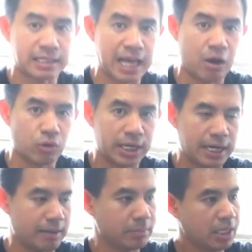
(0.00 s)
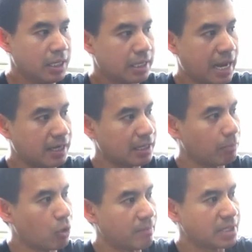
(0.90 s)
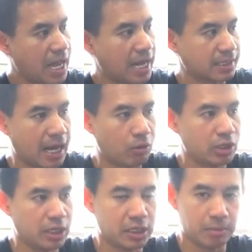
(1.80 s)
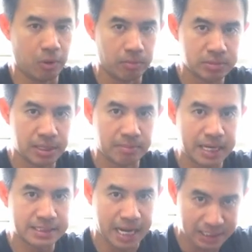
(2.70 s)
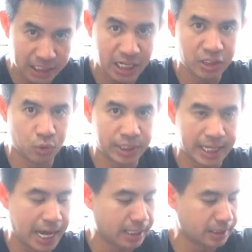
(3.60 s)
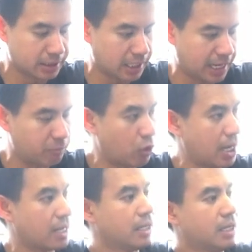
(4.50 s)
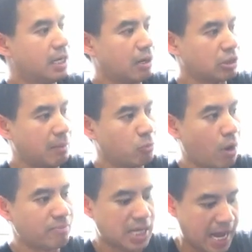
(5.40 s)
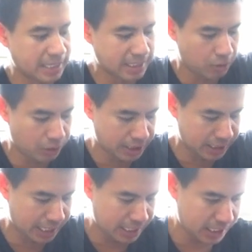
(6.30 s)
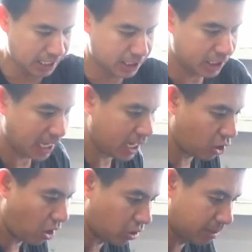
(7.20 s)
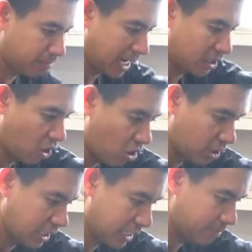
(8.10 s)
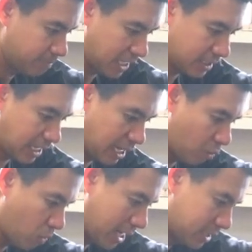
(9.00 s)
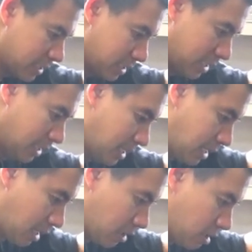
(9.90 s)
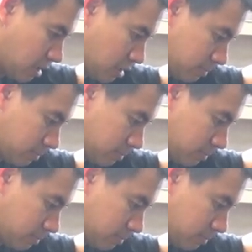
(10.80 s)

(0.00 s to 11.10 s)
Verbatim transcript: ดเตานะครับ การทำความสะอาดเตาเนี่ยเดี๋ยวผมจะมาสาธิตให้ดูอีกครั้งหนึ่งนะครับ ว่าเราทำความสะอาดเตากันยังไง อันนี้แค่กรองน้ำมันออกนะครับ ในแต่ละวันแล้วก็